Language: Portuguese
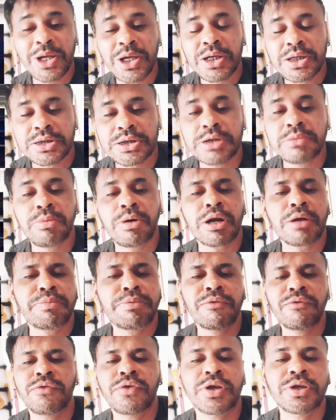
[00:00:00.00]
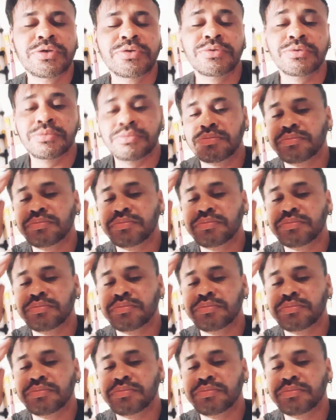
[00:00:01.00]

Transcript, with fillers: Simbora pro vídeo!